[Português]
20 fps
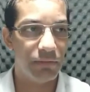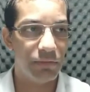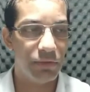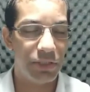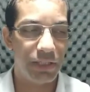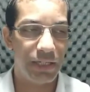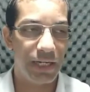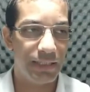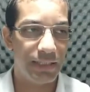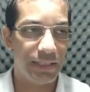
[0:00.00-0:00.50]

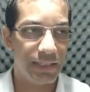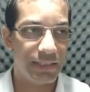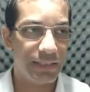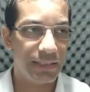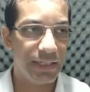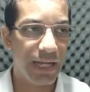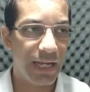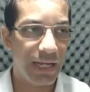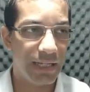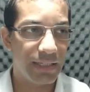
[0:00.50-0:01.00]
de carteira
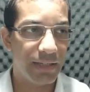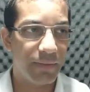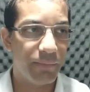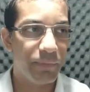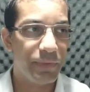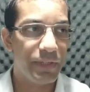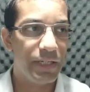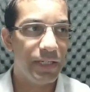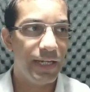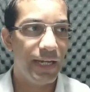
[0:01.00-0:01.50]
assinada,
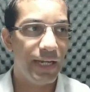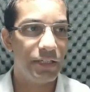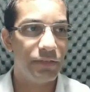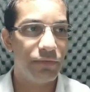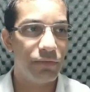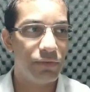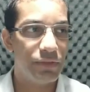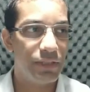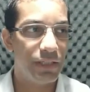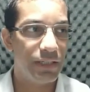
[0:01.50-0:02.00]
e elas
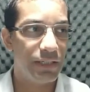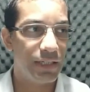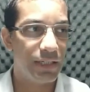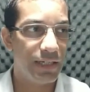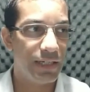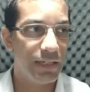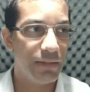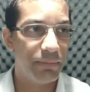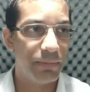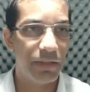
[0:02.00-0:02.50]
vão seguindo
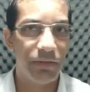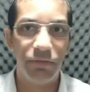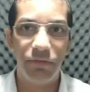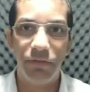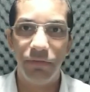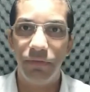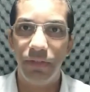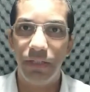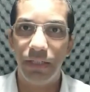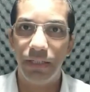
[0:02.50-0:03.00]
aquele plano
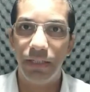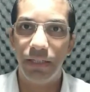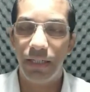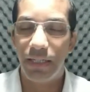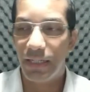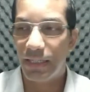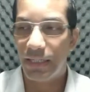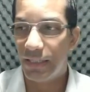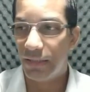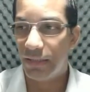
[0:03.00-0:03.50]
de vida
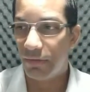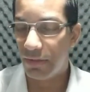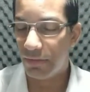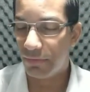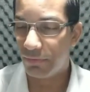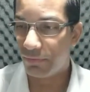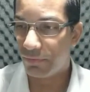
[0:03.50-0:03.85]
e,